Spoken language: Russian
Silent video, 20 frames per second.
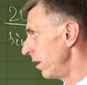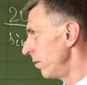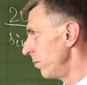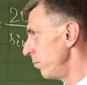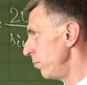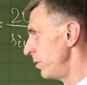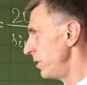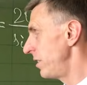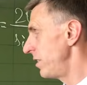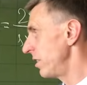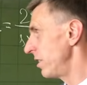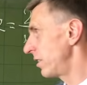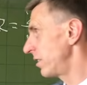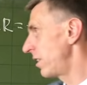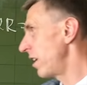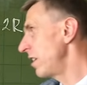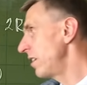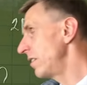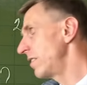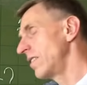
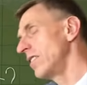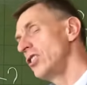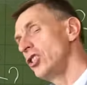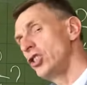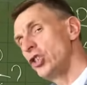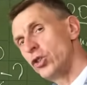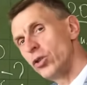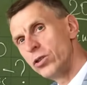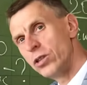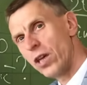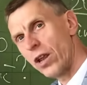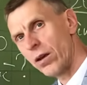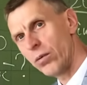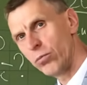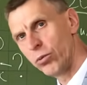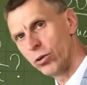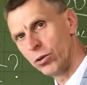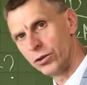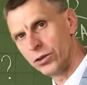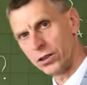Бисектриса еще не
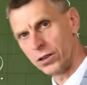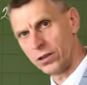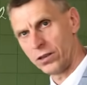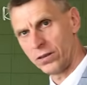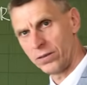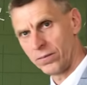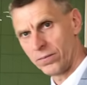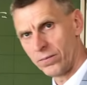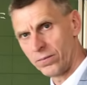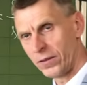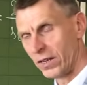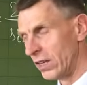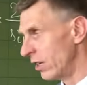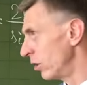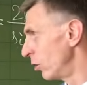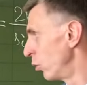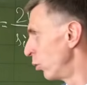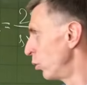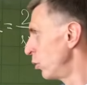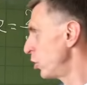работала.
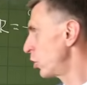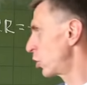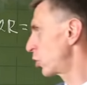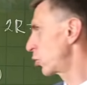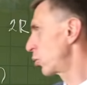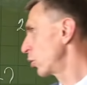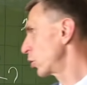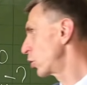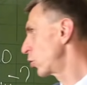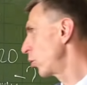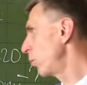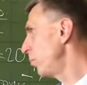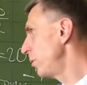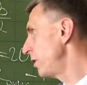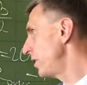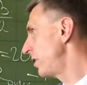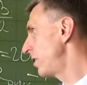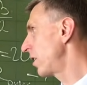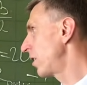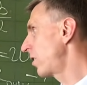Ну и что, что
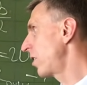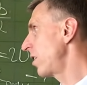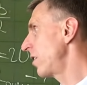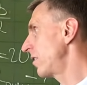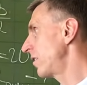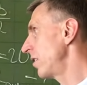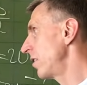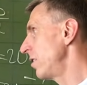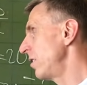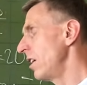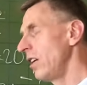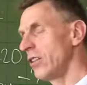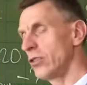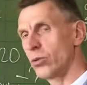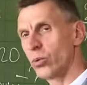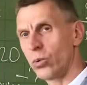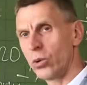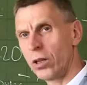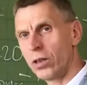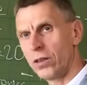бисектриса
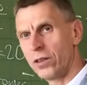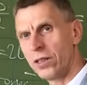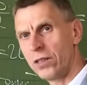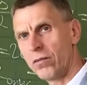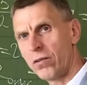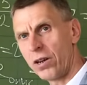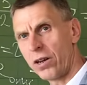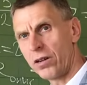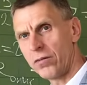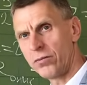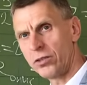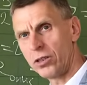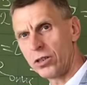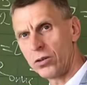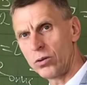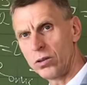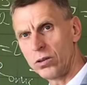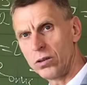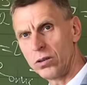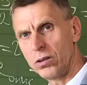делит угол на, два
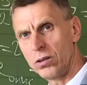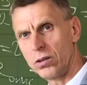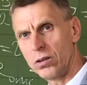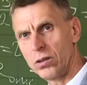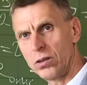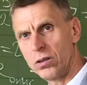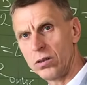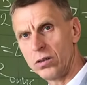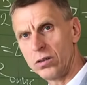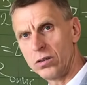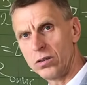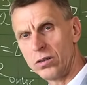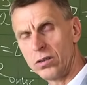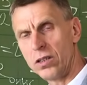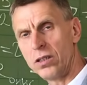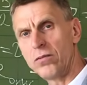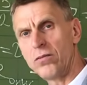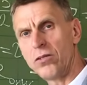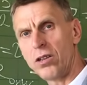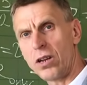равных, э,
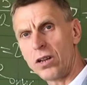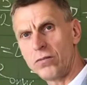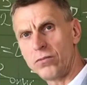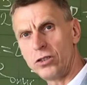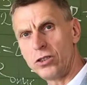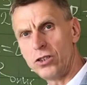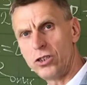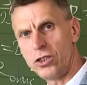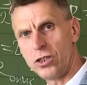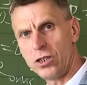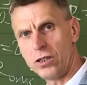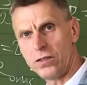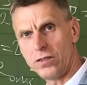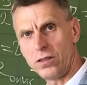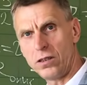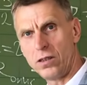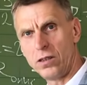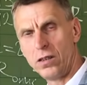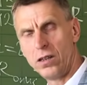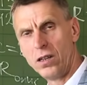на две равные
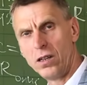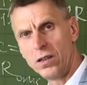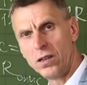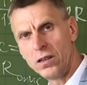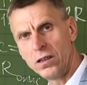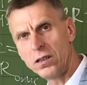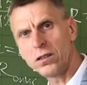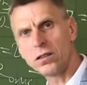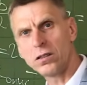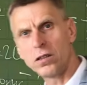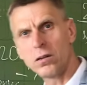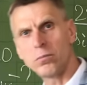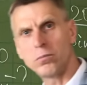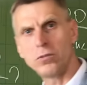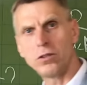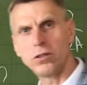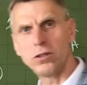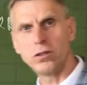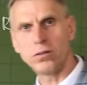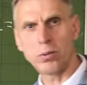части? Это
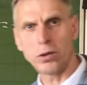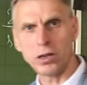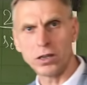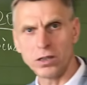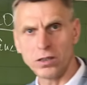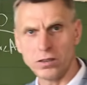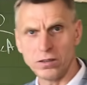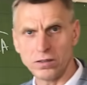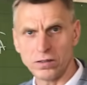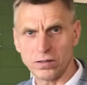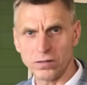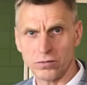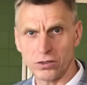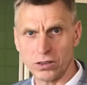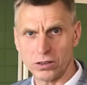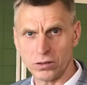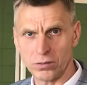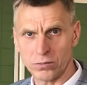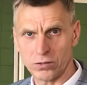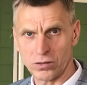нам не пригодится в
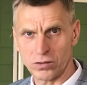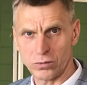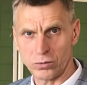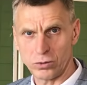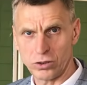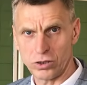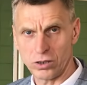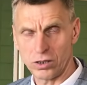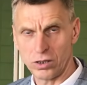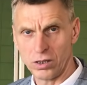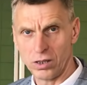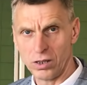данном случае.